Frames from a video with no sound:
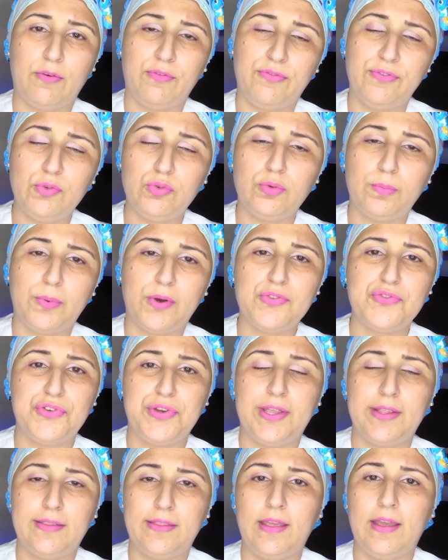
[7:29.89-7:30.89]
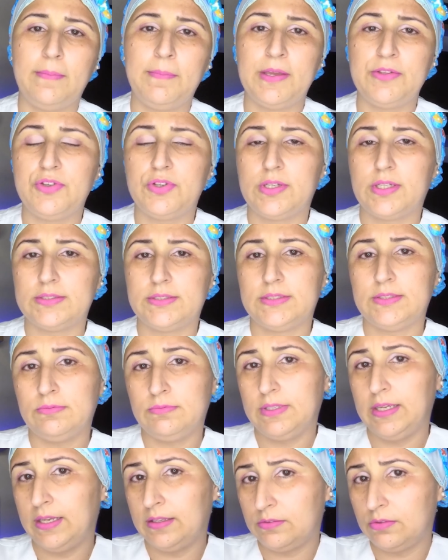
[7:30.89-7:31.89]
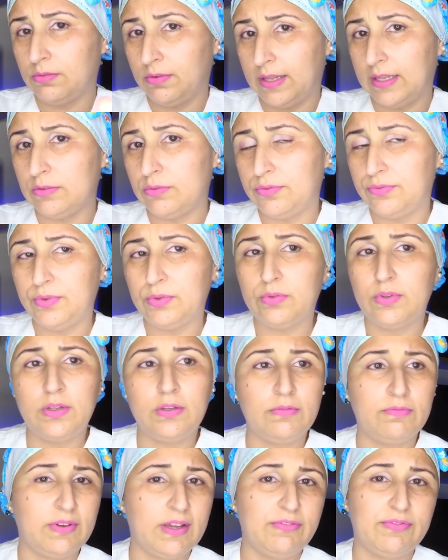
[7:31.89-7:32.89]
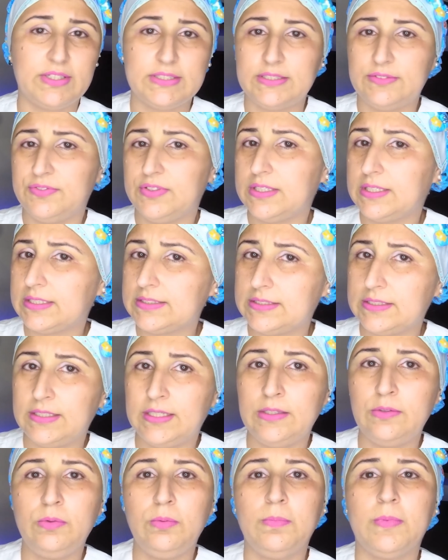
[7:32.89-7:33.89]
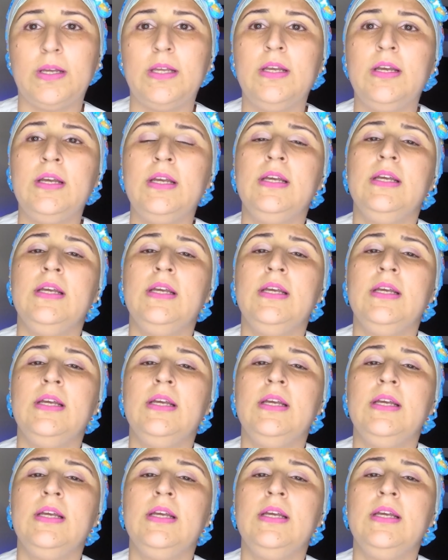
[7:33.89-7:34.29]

o filtro pode reter a medicação dentro lá do filtro e não vai fazer eficácia nenhuma.